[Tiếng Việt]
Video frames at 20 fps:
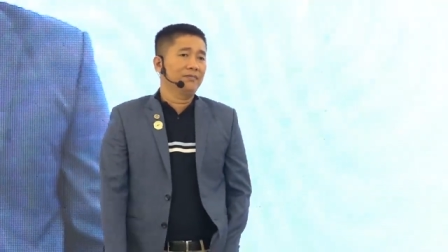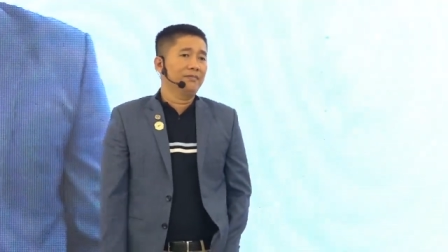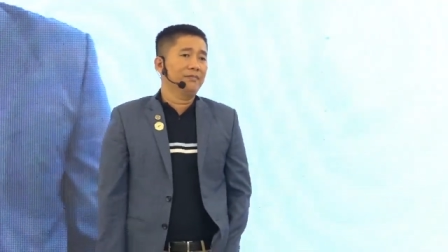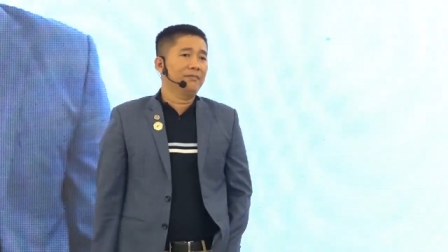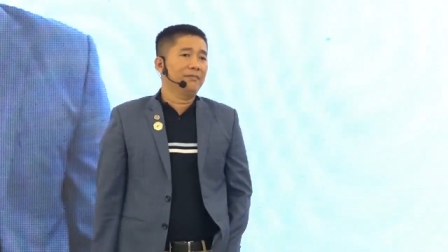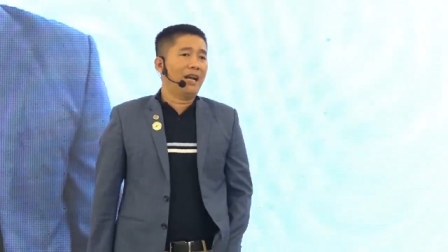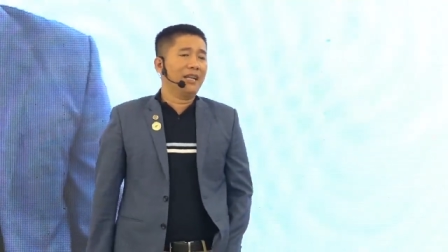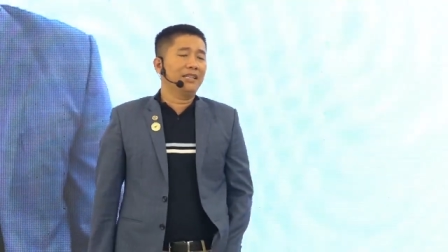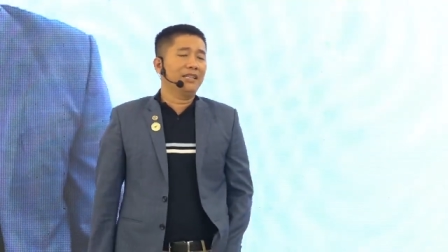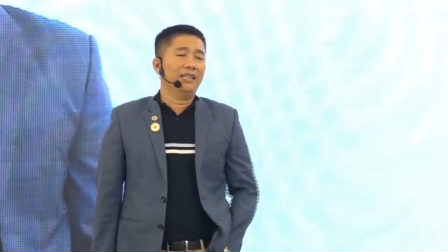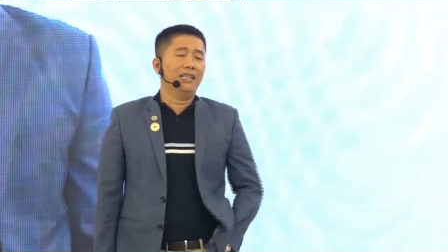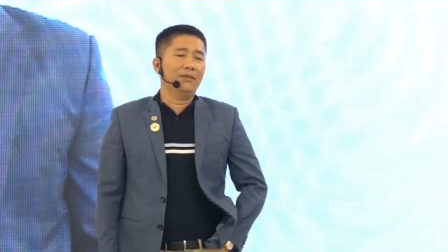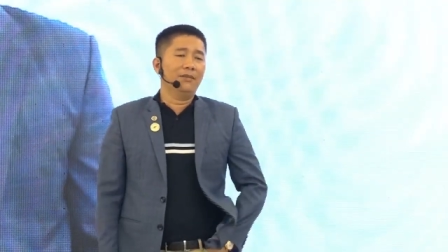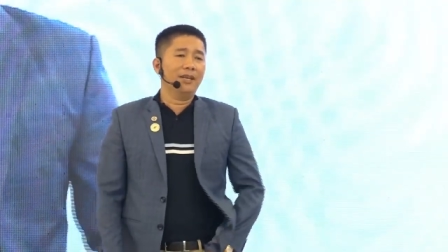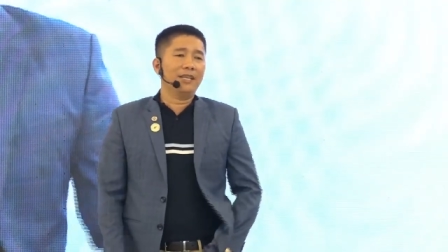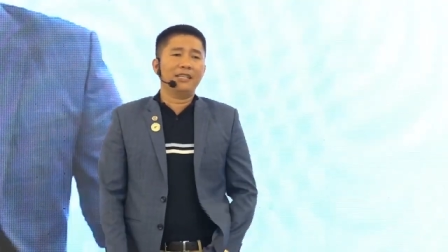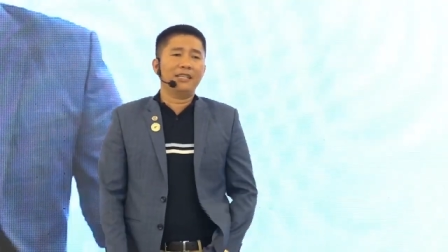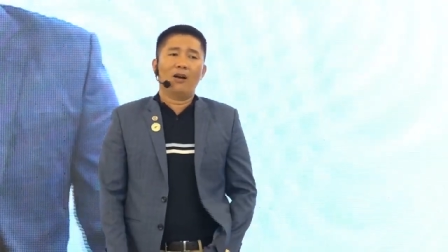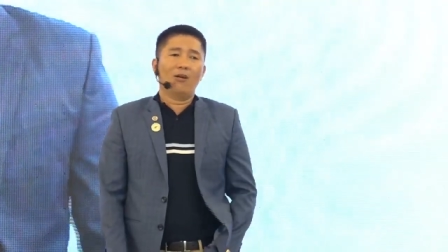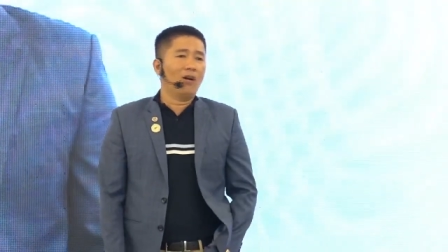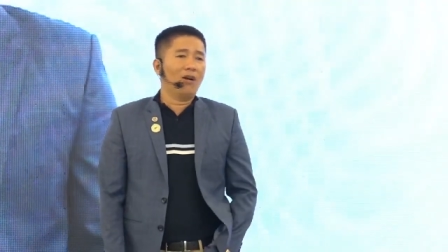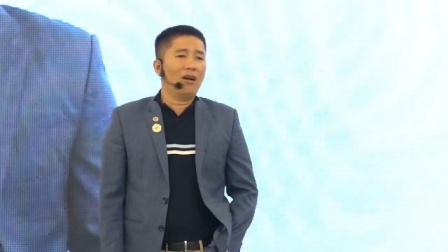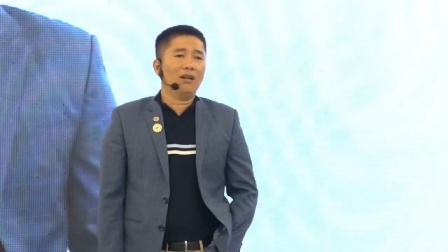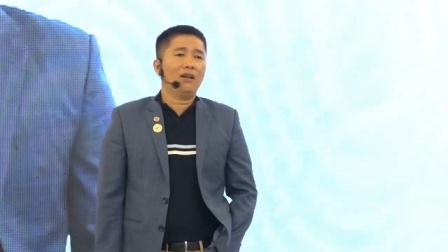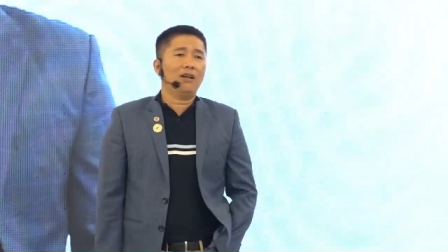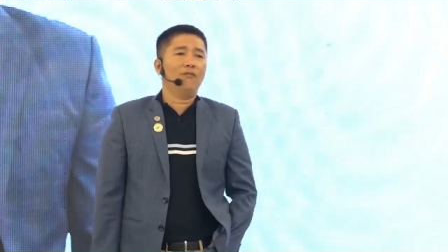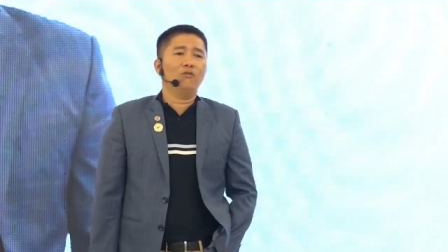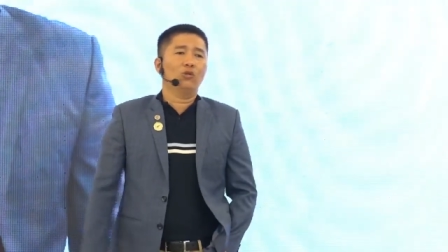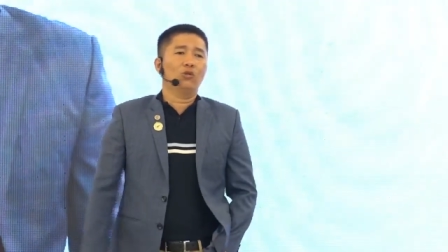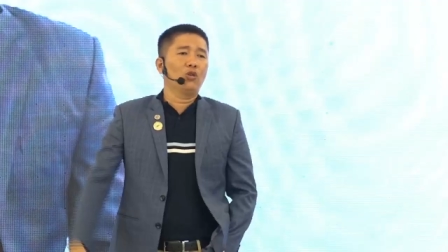bao nhiêu người biết giàu có nó
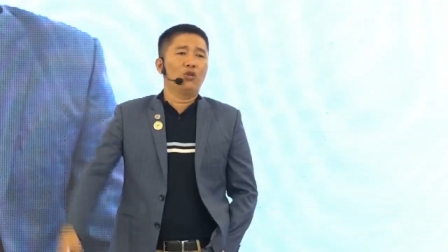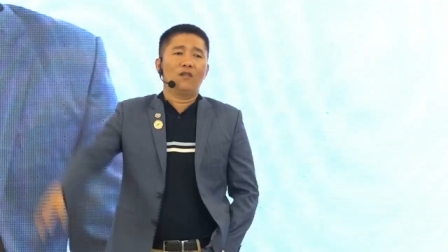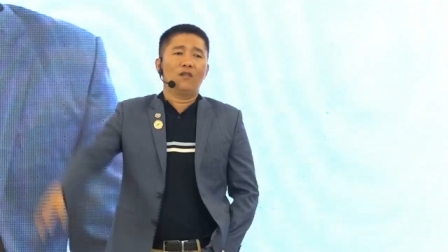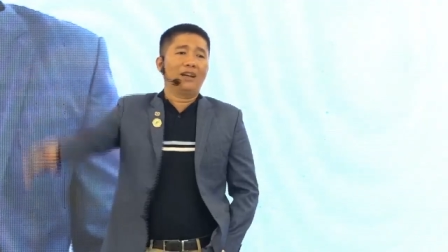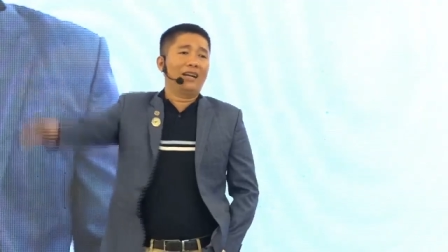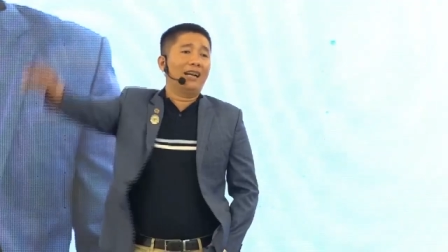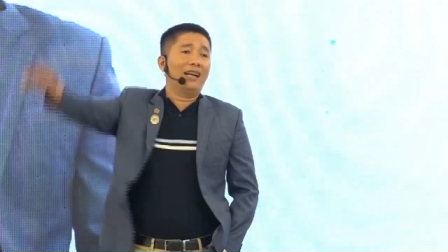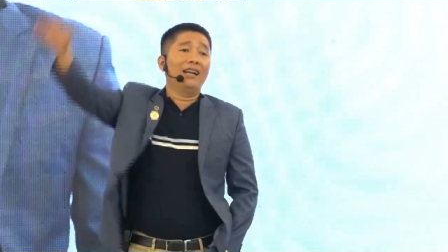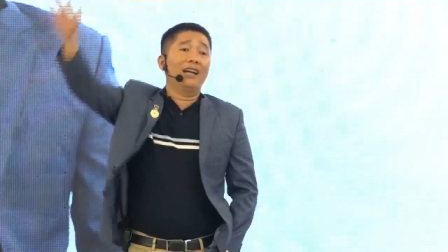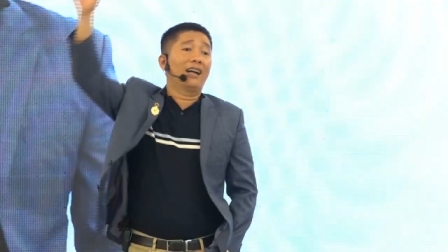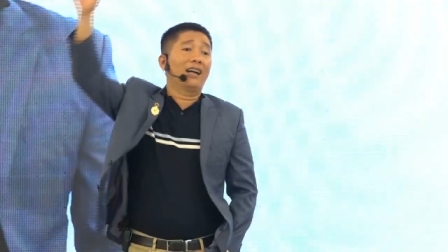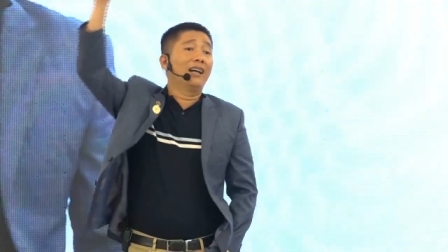không phụ thuộc vào năng lực